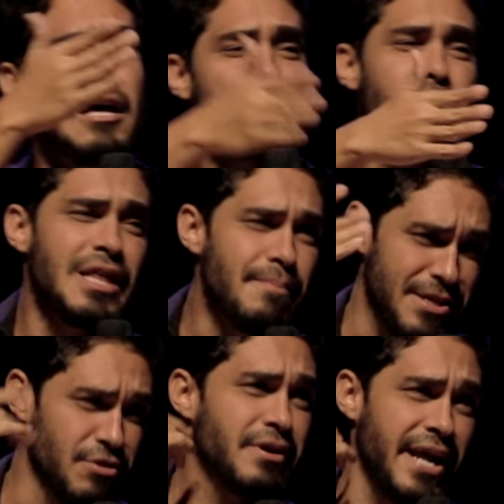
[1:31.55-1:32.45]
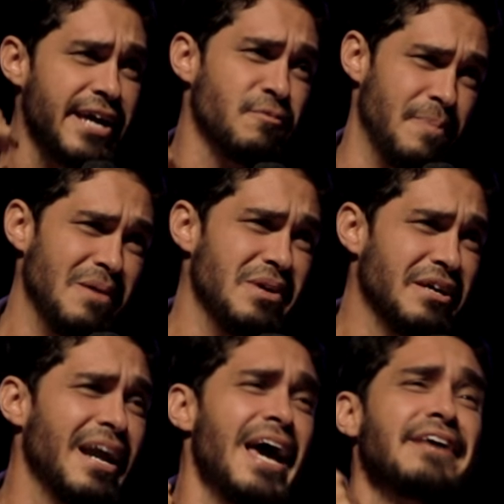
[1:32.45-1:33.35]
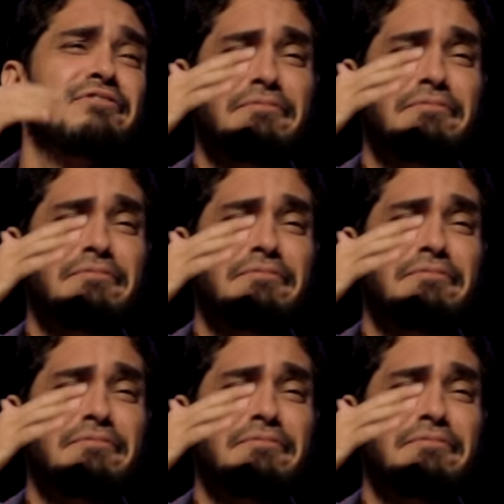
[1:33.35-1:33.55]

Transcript: cuida bem do creito para mim. Creito!